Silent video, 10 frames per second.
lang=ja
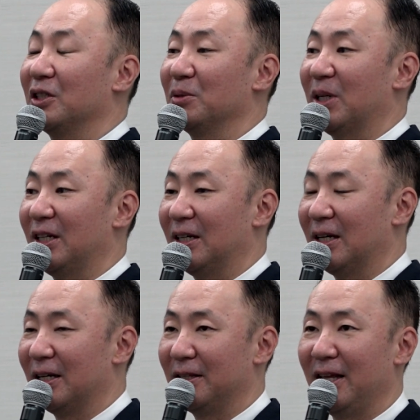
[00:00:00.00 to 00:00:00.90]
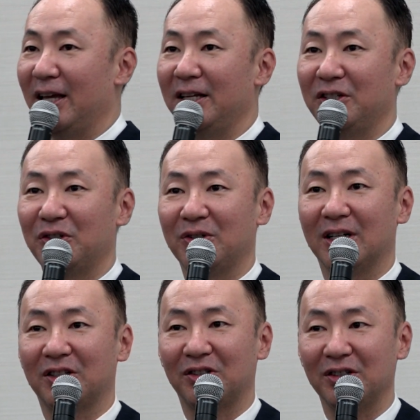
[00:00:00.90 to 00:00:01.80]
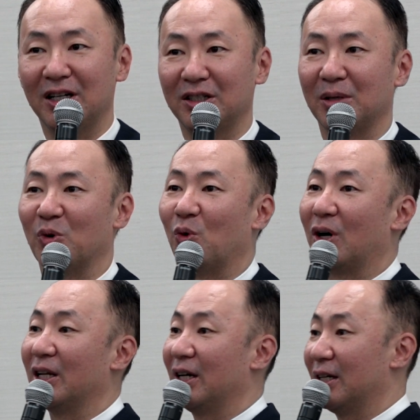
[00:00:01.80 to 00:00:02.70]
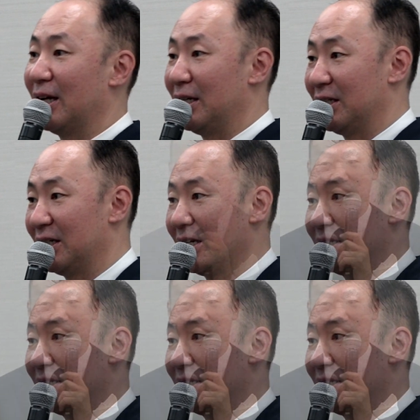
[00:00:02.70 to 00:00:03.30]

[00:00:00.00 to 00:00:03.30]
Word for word: つまり年収が少なくてもお金がないし